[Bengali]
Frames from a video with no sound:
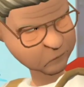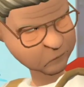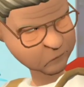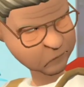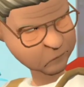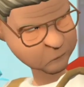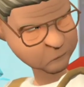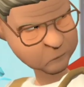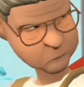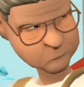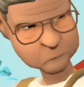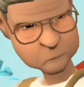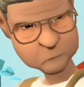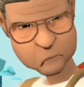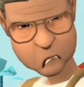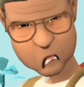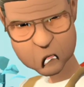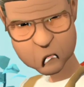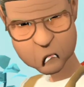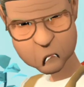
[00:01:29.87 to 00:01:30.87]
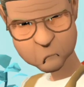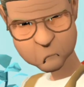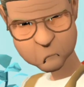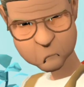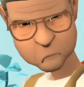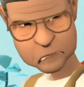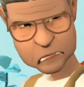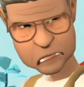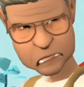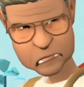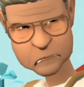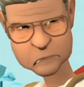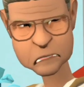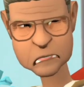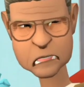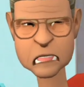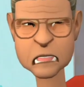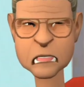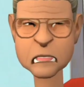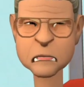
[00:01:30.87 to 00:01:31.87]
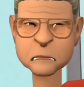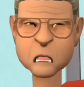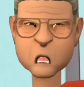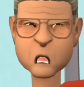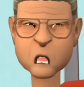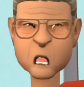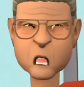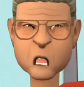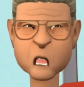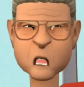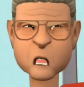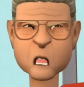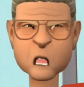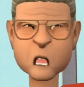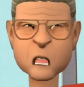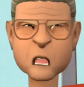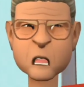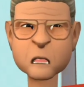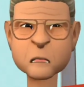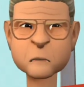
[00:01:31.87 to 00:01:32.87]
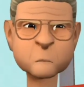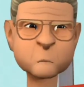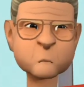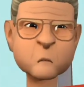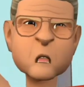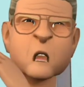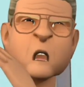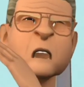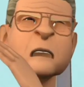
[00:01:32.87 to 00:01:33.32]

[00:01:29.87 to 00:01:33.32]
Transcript: তোর বেটারারে বিয়ে দিলি আমাকে তো একবারও কইলিও নে